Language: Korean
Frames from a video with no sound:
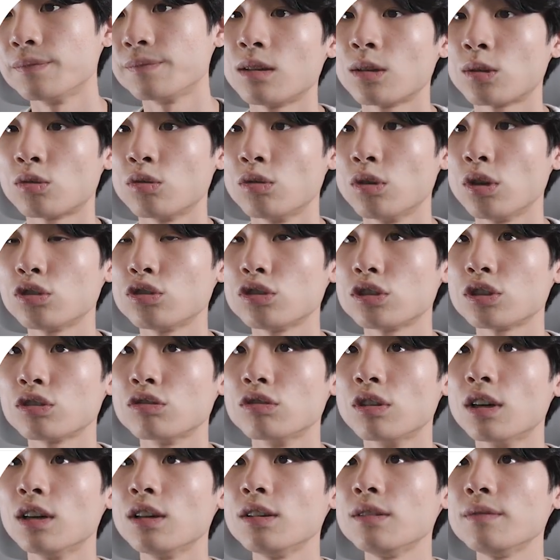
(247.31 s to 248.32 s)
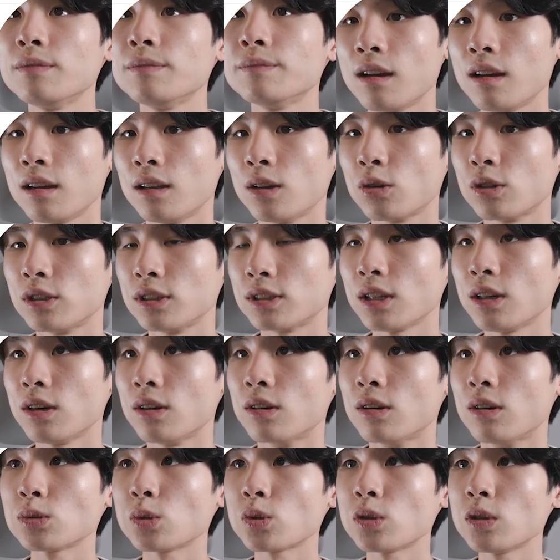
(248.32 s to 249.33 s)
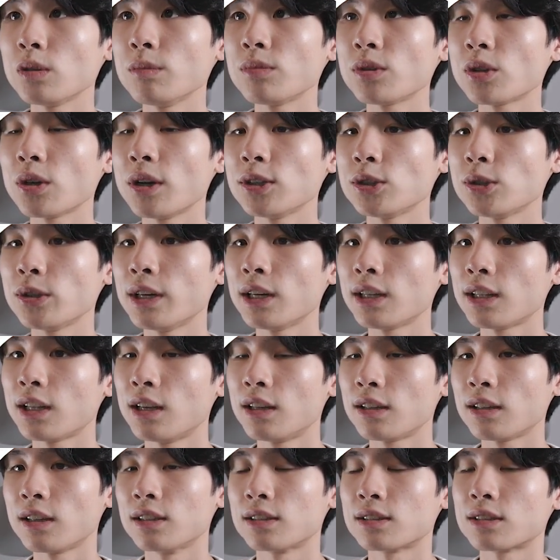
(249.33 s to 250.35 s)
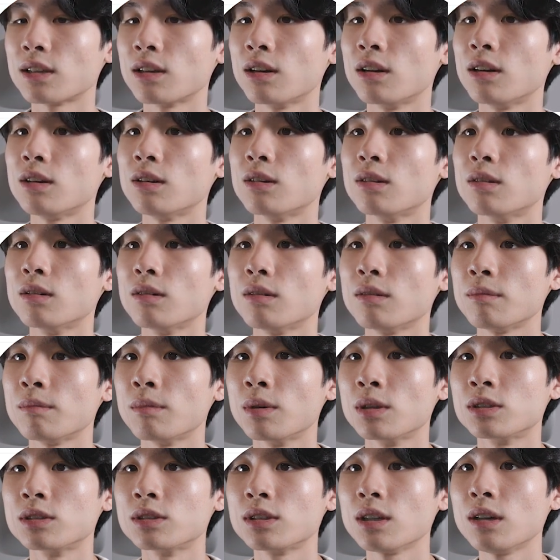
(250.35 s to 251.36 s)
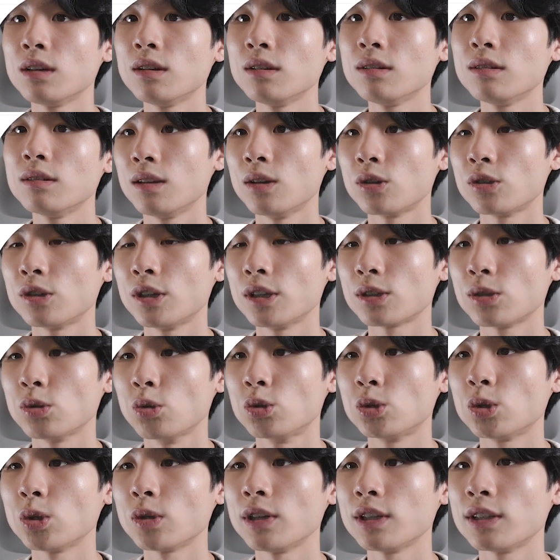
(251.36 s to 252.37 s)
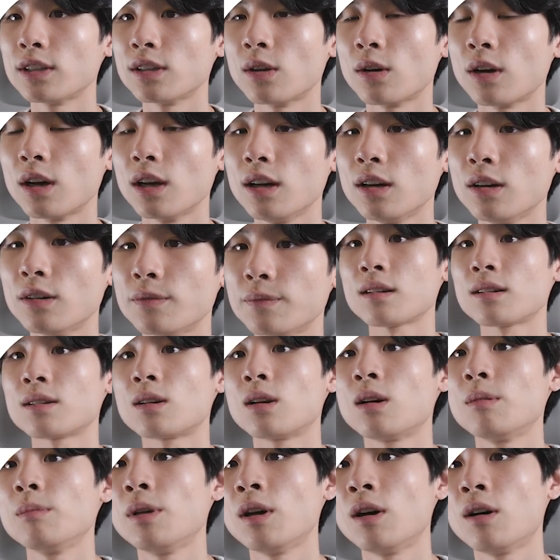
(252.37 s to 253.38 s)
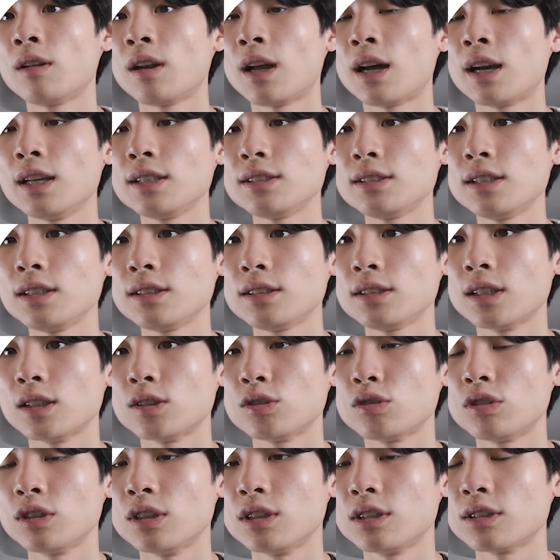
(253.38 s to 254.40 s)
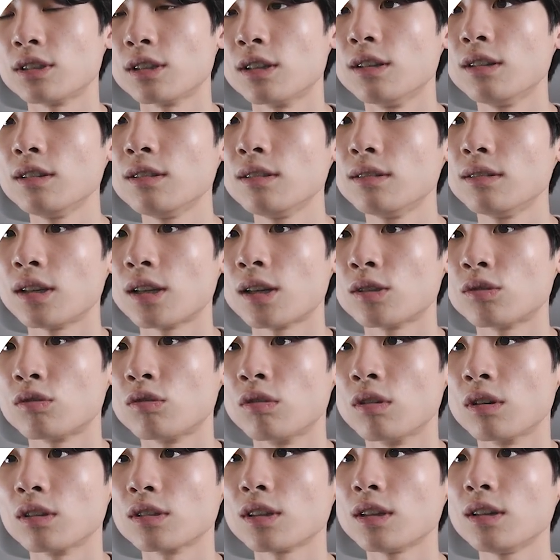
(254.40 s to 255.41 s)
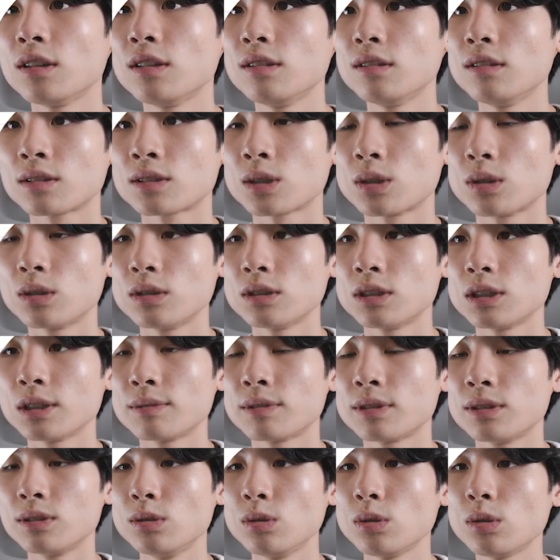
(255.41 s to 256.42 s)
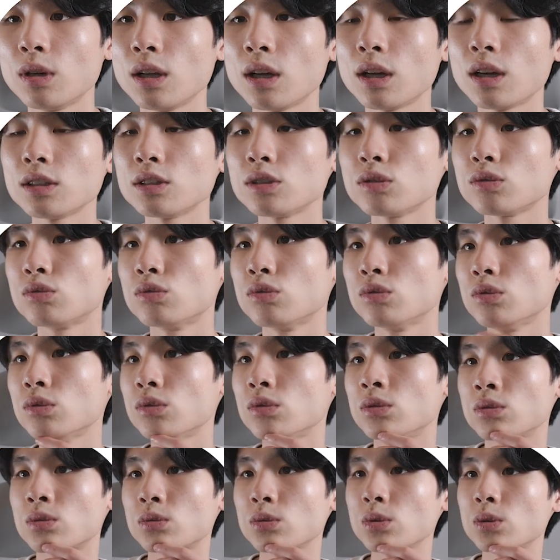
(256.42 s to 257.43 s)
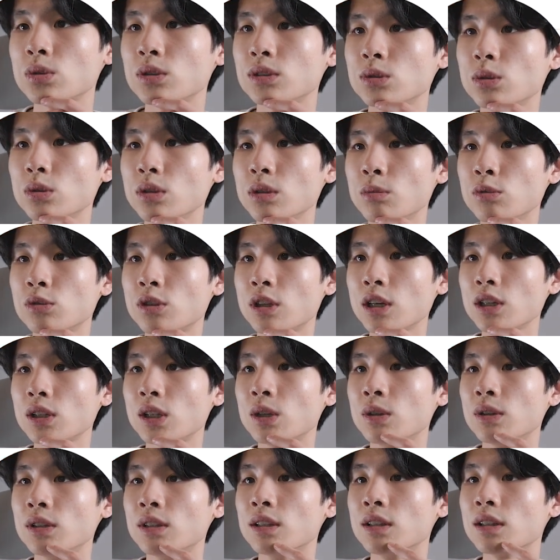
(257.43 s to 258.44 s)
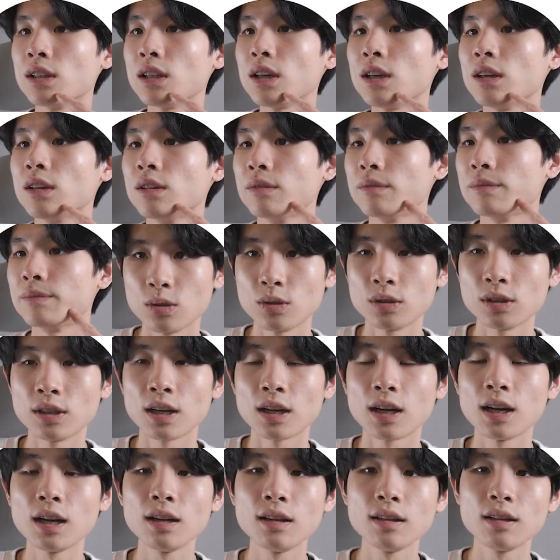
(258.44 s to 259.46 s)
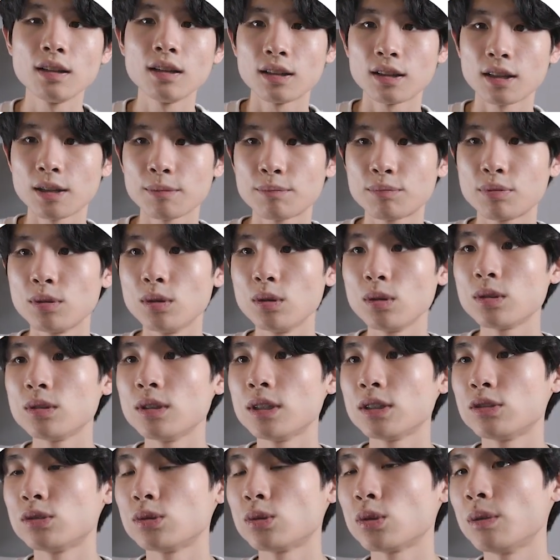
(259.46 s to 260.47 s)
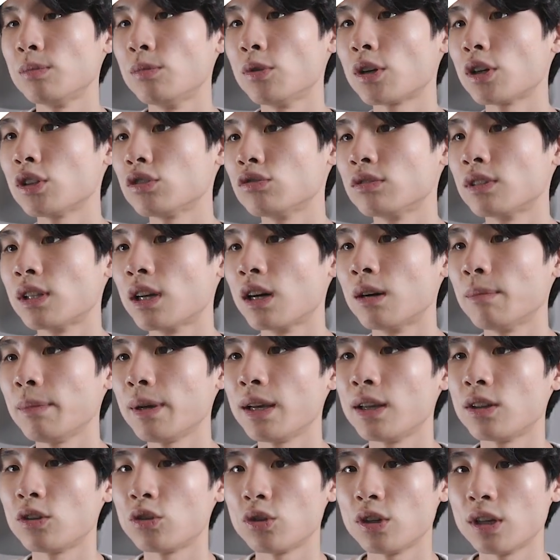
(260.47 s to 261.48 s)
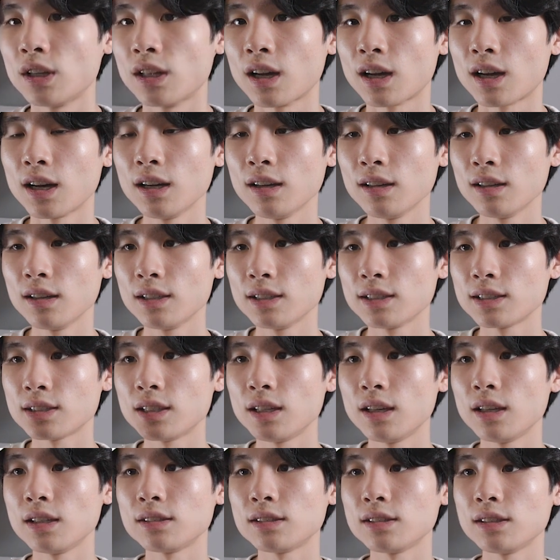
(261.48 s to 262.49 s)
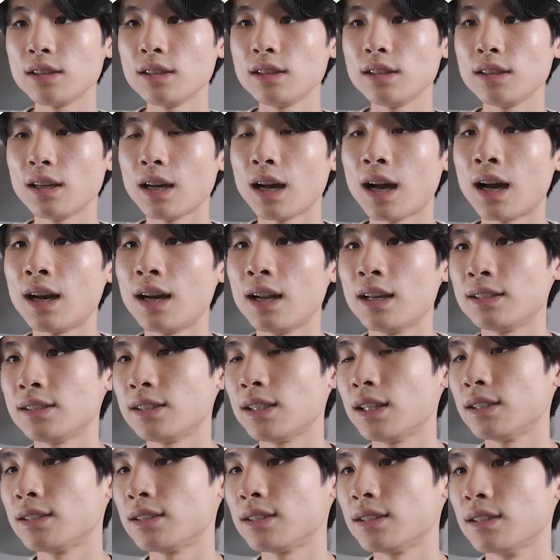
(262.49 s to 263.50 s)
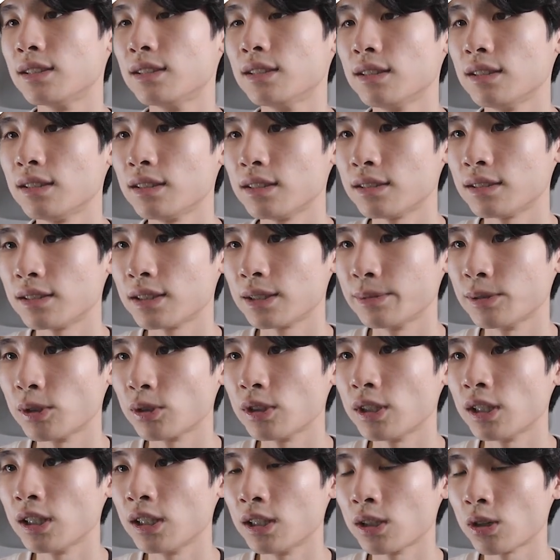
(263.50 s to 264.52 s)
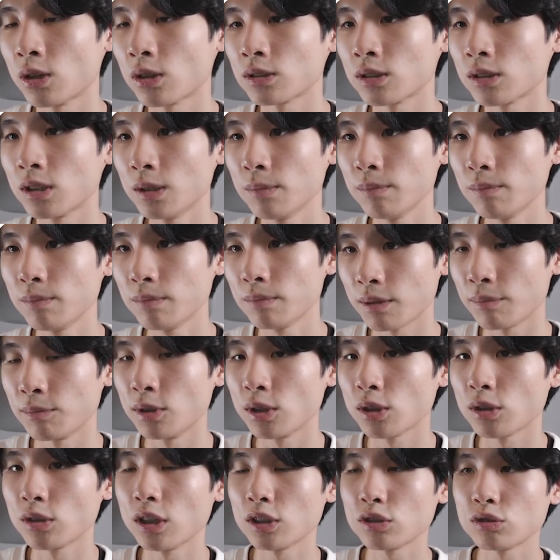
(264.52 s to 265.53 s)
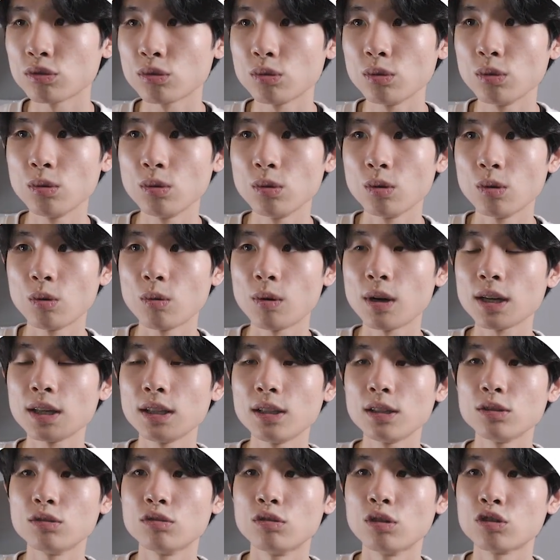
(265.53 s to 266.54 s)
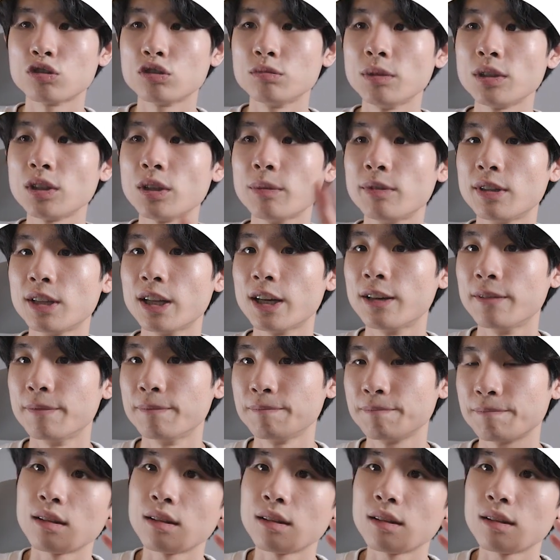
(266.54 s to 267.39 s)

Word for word: 이걸 눌러주시고요. 여기서 조금 더 해줘야 되는 게 있어요. 먼저 여기에서 요청이 들어가요. 그러면 알에스에스 제출이 있죠. 얘를 눌러서 저는 지금 등록을 해가지고 또 등록을 못하게 되어 있는데 여기다가 내 블로그의 주소를 입력해준 다음에 뒤에다가 슬래시 알에스에스 지금 여기 있는 것처럼 입력을 해주고 확인을 눌러주면 됩니다.